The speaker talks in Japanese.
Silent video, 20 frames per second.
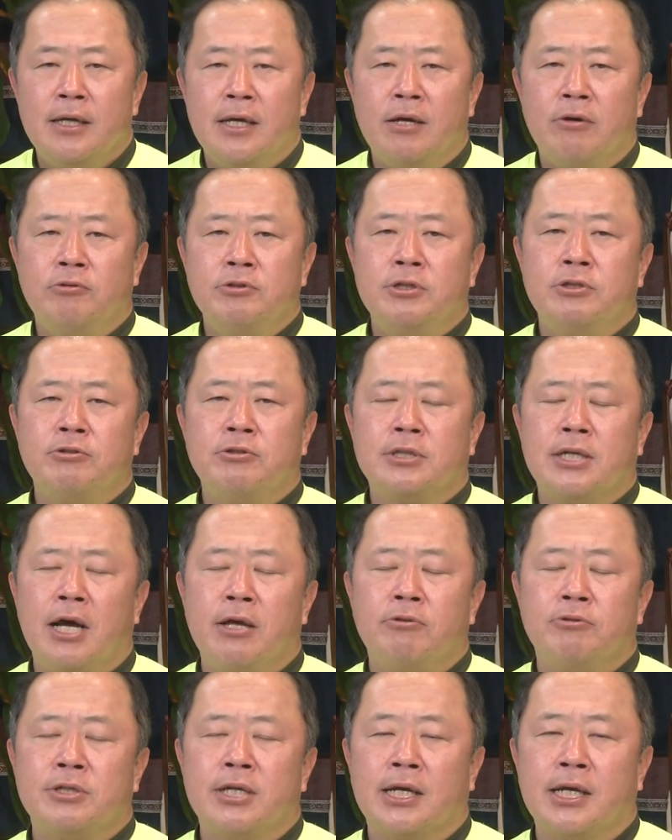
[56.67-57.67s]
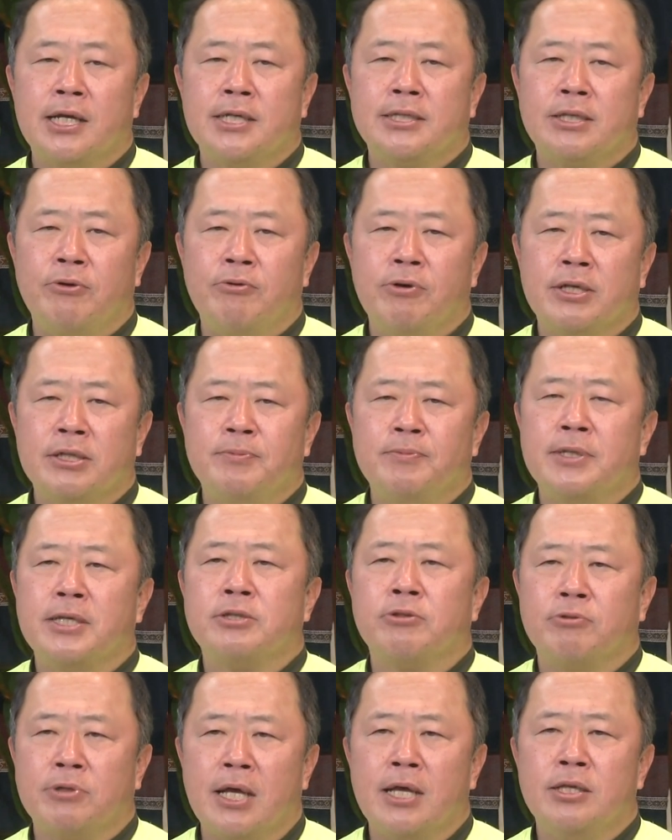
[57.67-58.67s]
本日司会の釈永さんお休みで
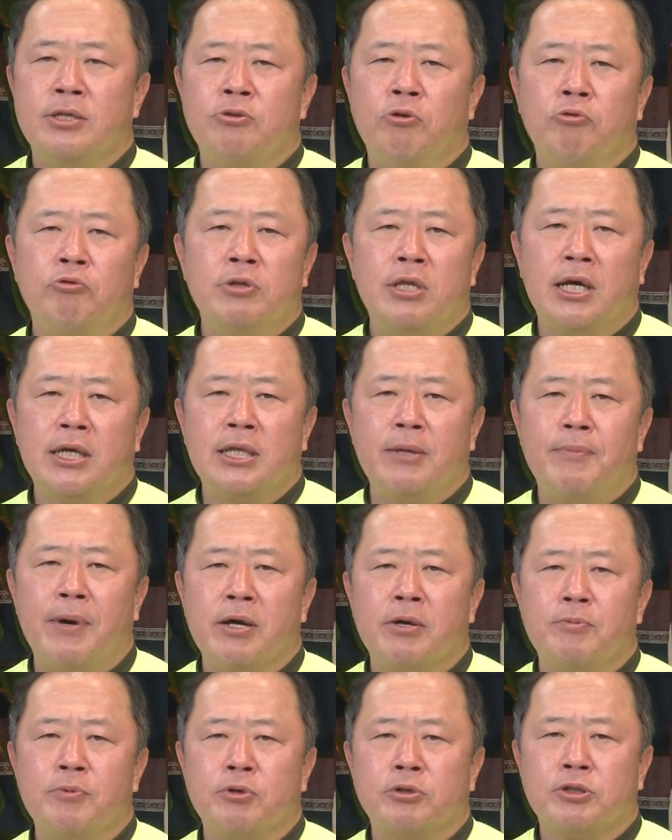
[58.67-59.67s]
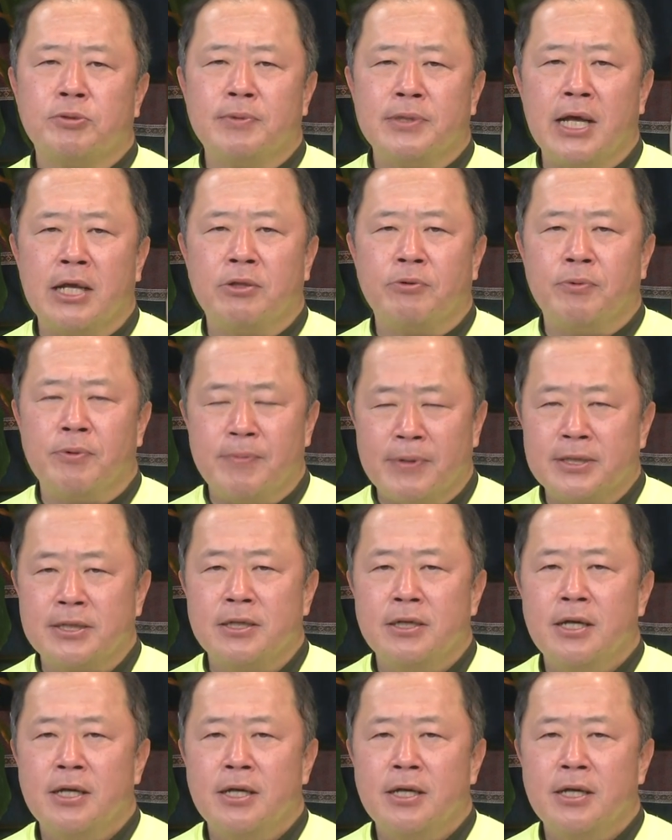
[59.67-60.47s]
すので、日本語だけで番組を進めたいと思います。